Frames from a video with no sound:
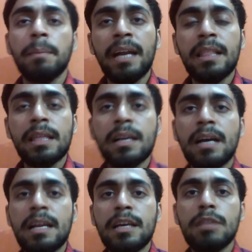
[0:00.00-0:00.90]
भारत
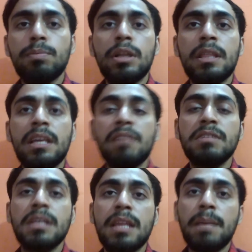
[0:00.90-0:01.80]
सरकार की इस पॉलिसी की
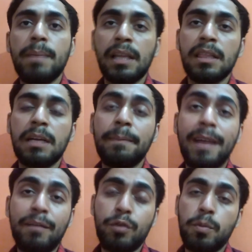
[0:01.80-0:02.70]
वजह से ही पाकिस्तान
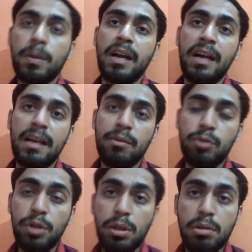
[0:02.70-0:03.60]
बैकफुट पर रहा है
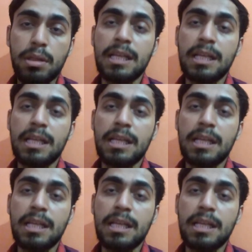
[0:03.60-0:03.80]
उन्नीस